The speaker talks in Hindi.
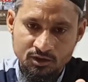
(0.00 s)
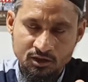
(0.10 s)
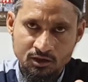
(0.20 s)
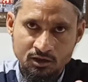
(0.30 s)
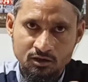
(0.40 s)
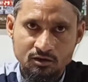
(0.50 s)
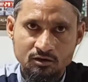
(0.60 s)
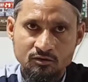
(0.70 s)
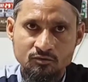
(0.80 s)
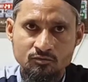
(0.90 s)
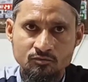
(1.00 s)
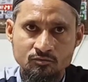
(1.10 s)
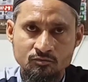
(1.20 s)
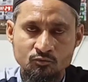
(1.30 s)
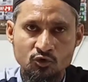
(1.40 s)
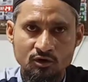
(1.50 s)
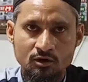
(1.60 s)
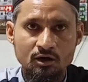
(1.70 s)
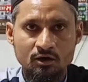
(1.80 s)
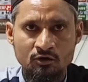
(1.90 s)
मेरा
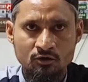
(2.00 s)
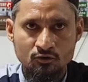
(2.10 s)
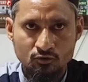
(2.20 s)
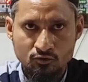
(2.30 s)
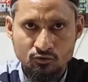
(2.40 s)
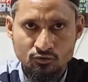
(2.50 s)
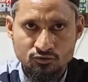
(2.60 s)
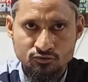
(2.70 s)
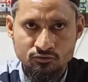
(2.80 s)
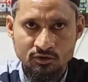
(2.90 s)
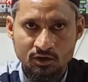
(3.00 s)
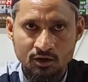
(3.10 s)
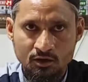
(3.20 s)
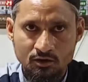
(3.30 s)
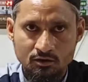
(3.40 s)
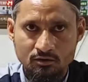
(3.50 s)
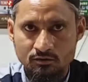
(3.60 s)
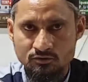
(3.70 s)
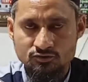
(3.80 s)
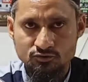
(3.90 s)
बोलना और लोगों को सुनना
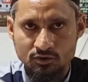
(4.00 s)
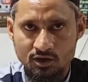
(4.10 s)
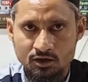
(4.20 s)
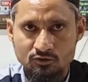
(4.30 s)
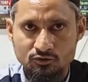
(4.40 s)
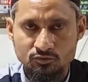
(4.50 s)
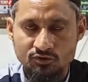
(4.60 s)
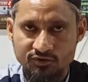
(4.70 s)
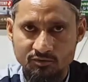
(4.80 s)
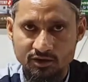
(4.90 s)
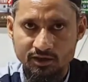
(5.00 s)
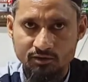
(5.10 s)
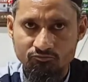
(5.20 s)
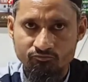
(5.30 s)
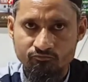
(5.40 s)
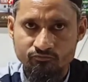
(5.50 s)
सुनाना कबूल फरमाए